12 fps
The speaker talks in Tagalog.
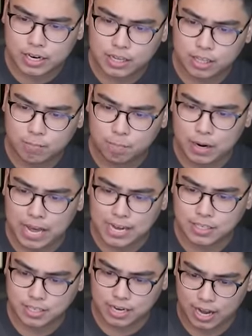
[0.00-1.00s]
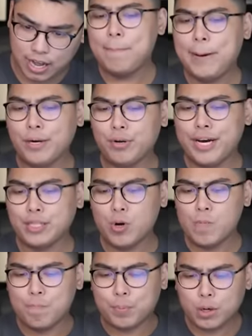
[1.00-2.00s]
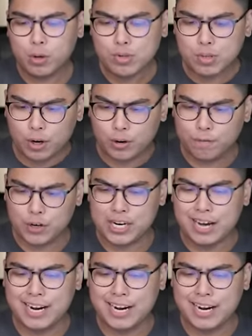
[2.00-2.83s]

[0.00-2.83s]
Trading Plaza. Pero itong Pro Server